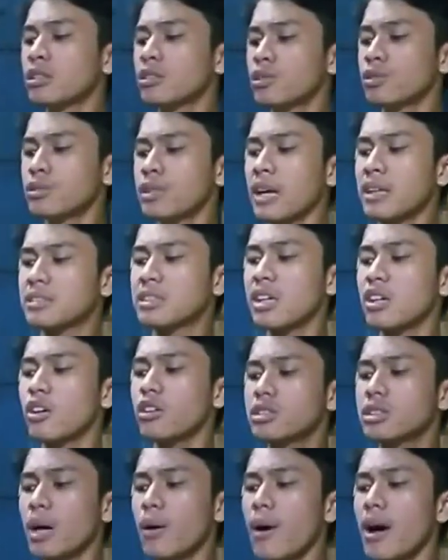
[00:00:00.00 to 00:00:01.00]
Cucak Jeko
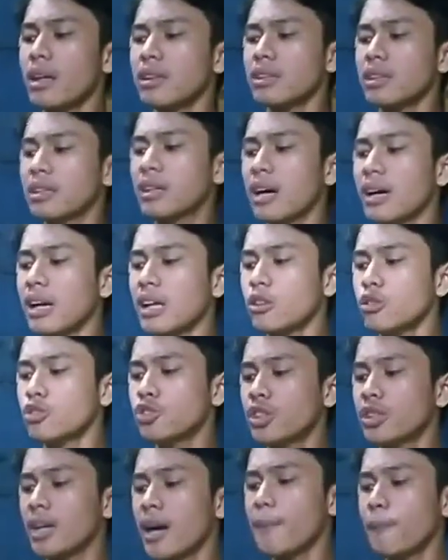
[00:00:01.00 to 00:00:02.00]
Jawa
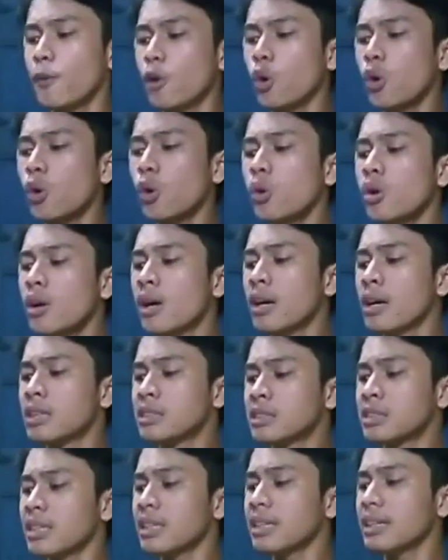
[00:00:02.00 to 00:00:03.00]
330
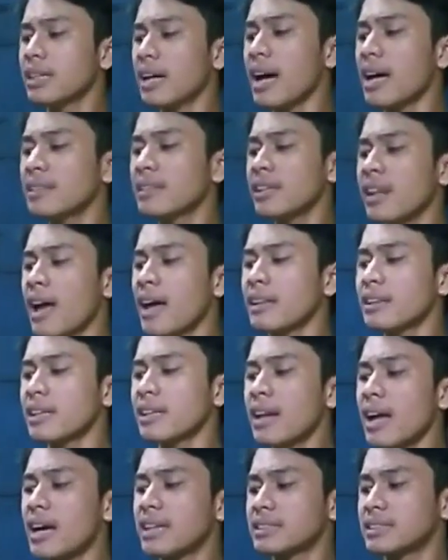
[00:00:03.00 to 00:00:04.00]
Sri Kantil
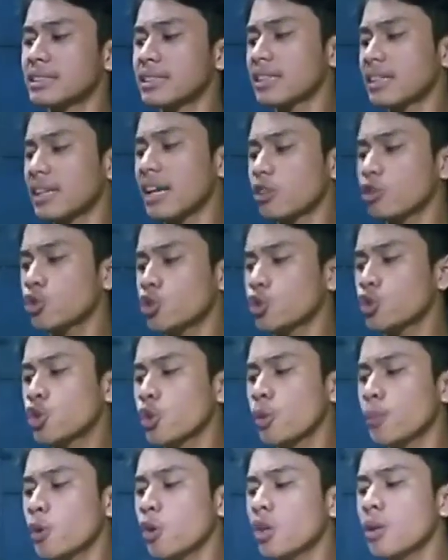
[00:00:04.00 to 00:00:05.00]
Antena
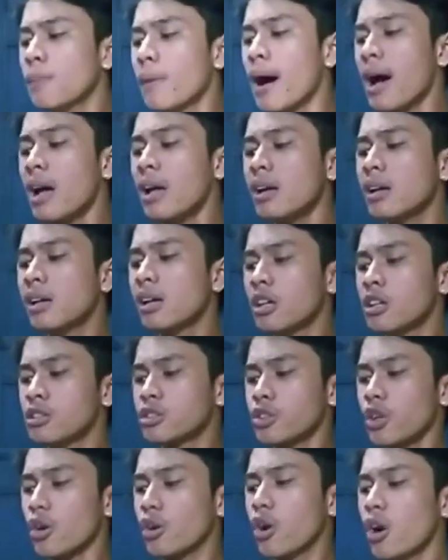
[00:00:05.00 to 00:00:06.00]
175
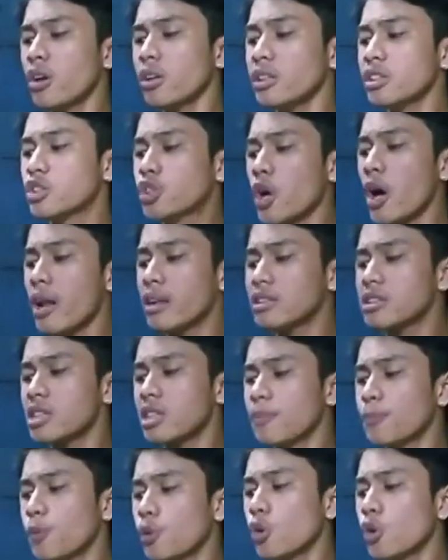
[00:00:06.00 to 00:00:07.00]
Sogon Ijoan 10.000
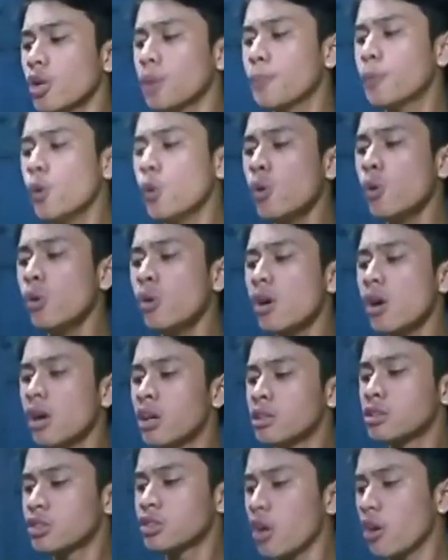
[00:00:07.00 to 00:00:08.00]

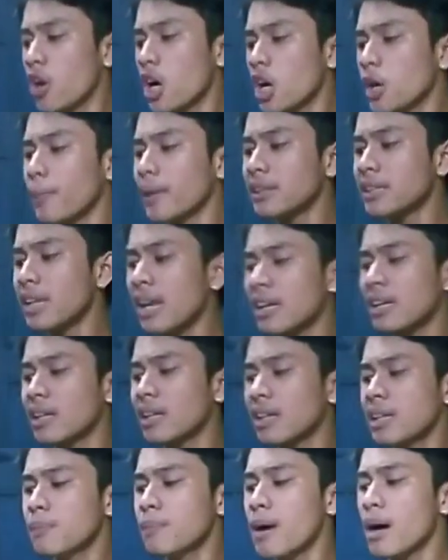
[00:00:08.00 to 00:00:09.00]
Sogon Metalik
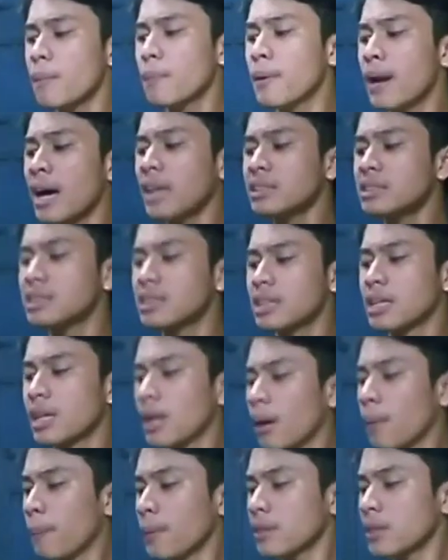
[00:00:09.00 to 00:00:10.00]
15
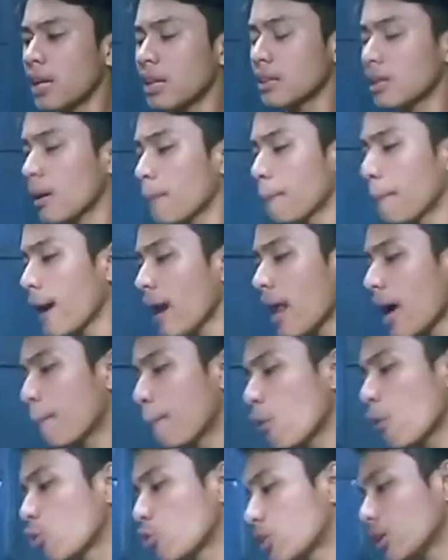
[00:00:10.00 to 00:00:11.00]
Pentat Kepala
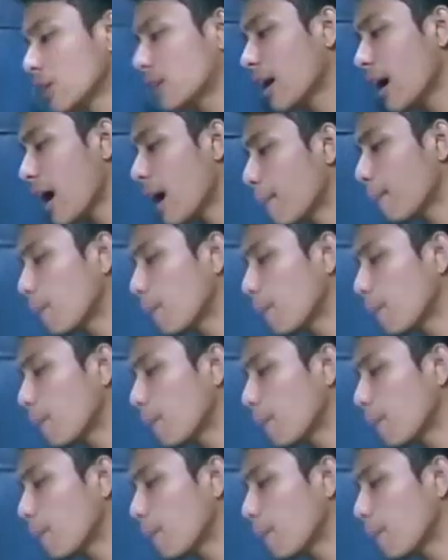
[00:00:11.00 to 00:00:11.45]
Abu 35